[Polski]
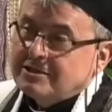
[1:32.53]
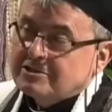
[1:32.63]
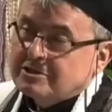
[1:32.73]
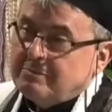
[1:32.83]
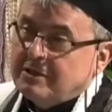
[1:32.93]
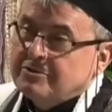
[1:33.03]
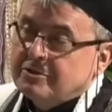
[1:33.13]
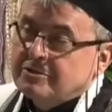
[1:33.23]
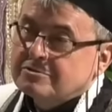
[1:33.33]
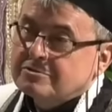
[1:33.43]
że
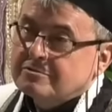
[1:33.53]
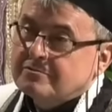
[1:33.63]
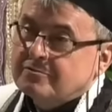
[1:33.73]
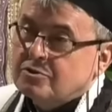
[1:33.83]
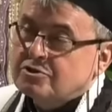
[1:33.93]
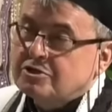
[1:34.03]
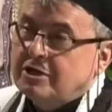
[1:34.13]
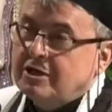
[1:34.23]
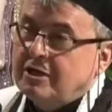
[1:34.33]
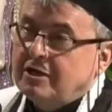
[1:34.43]
będąc w
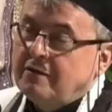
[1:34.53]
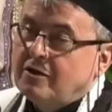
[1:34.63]
kościele